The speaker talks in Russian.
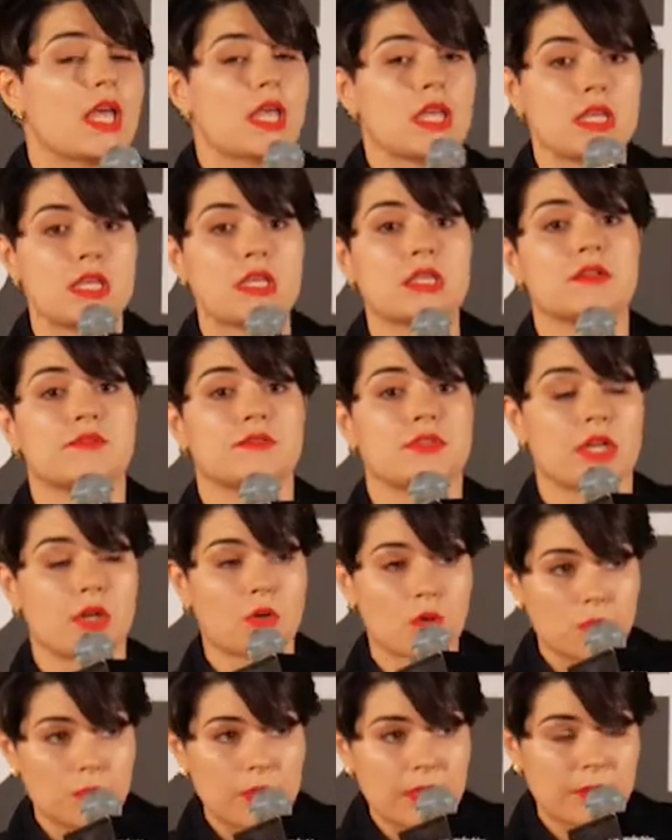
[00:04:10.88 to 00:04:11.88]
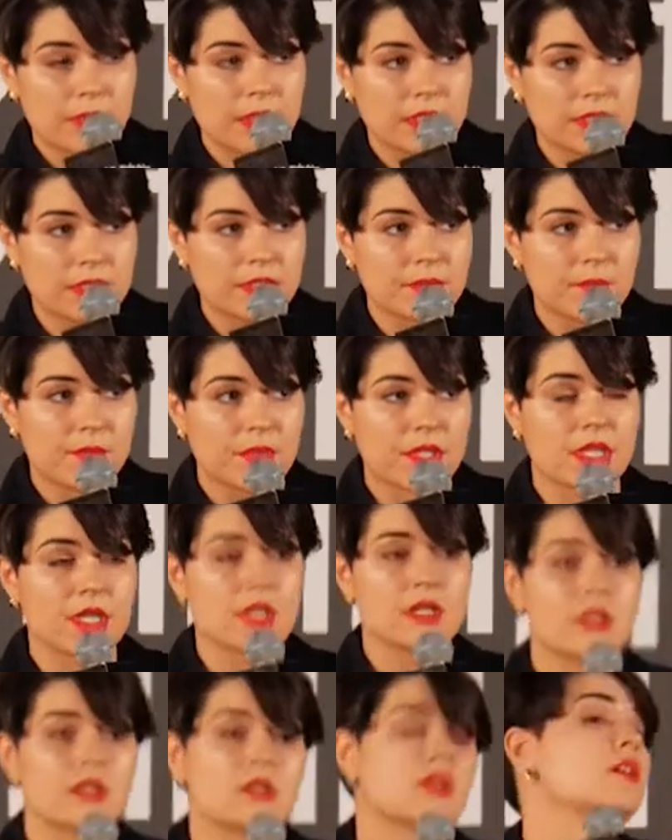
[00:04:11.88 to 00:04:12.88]
И второй момент,
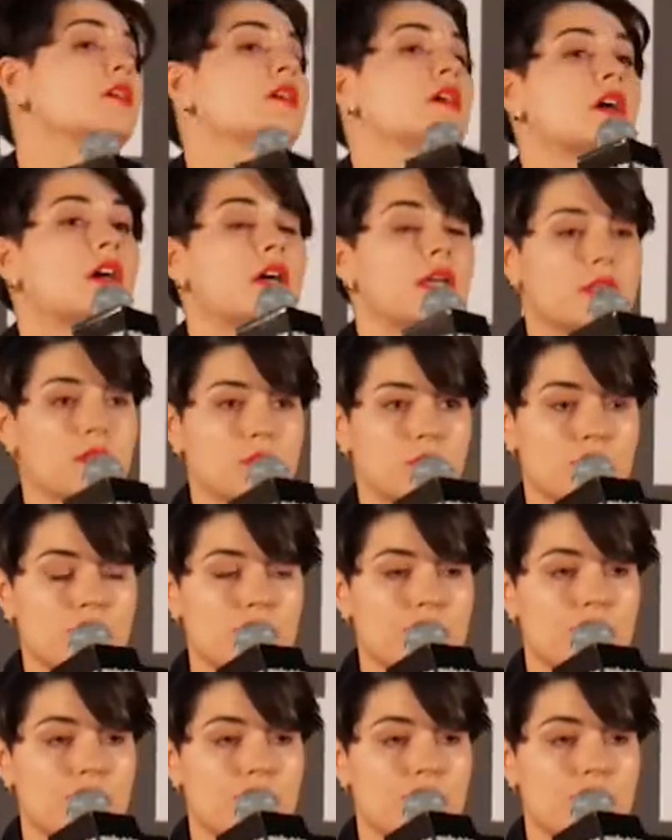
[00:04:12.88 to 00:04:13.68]
да, э, это очень